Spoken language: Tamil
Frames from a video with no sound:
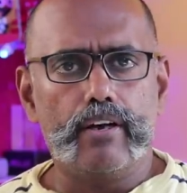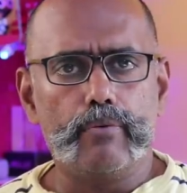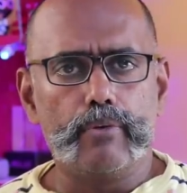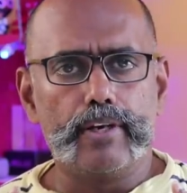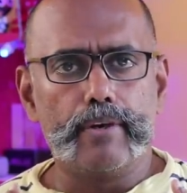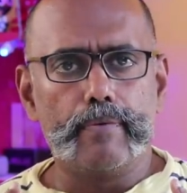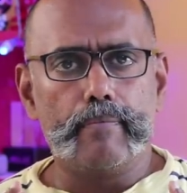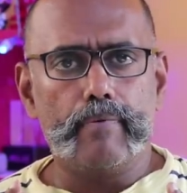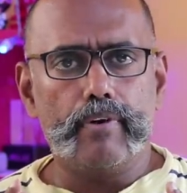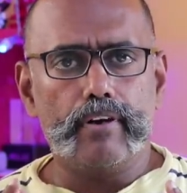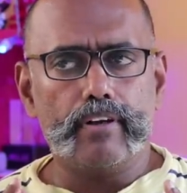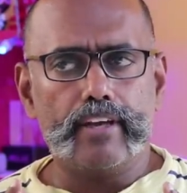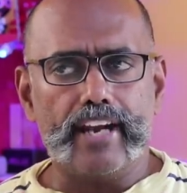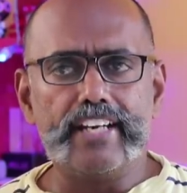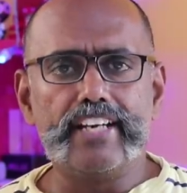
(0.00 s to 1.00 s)
ஒரு
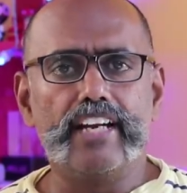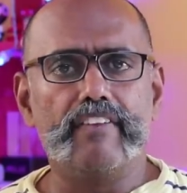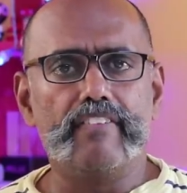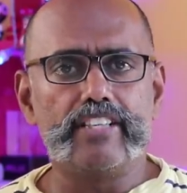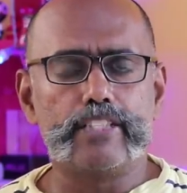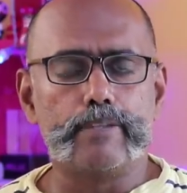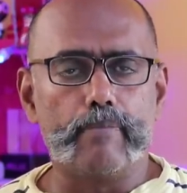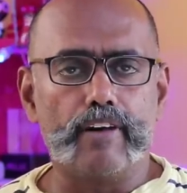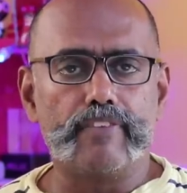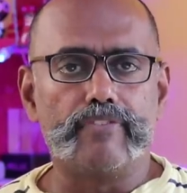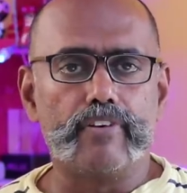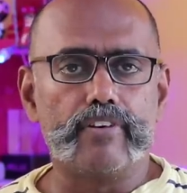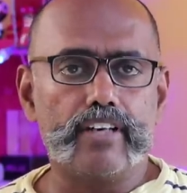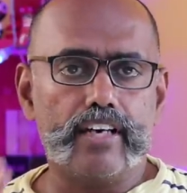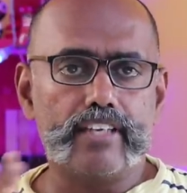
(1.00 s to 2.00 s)
என்ட்ரி லெவல் ஸ்மார்ட்
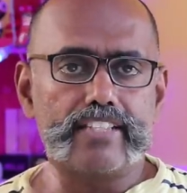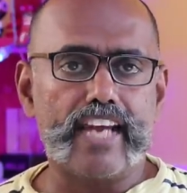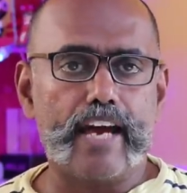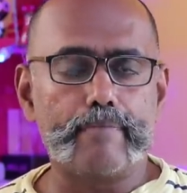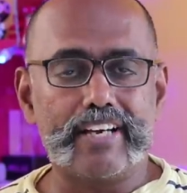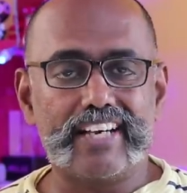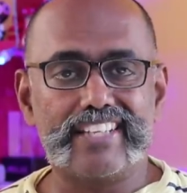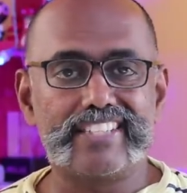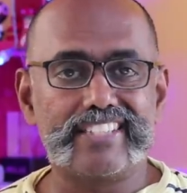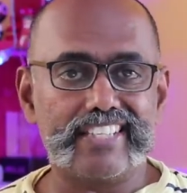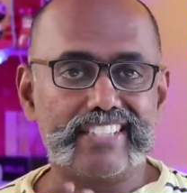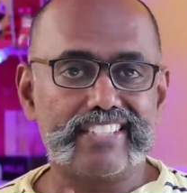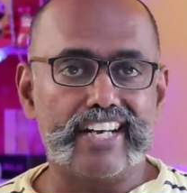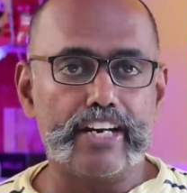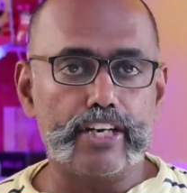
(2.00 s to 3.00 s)
ஃபோன் ஸ்னாப் டிராகன்
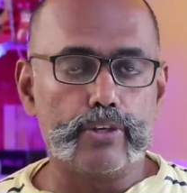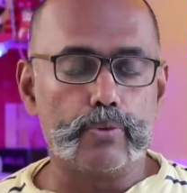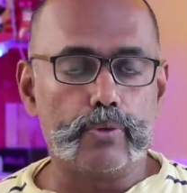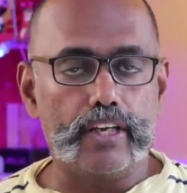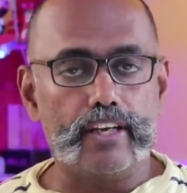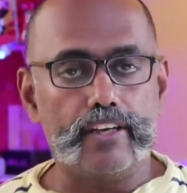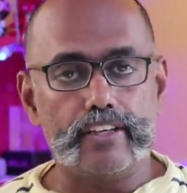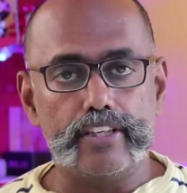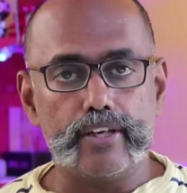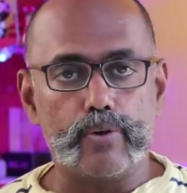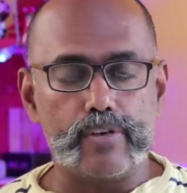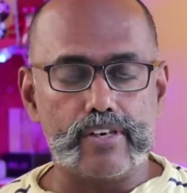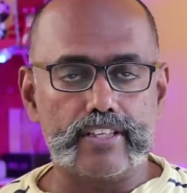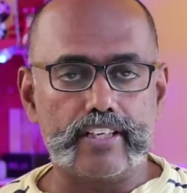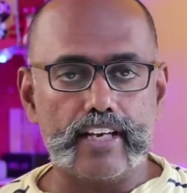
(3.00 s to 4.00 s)
சிக்ஸ் தேர்ட்டி டூவில் இதை
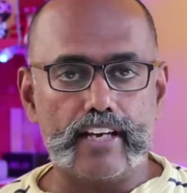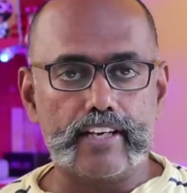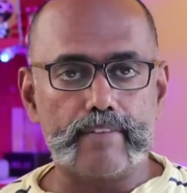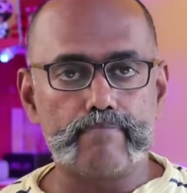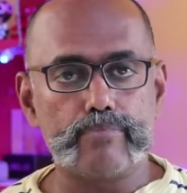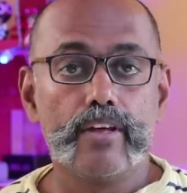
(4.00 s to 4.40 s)
கொண்டு வந்திருக்காங்க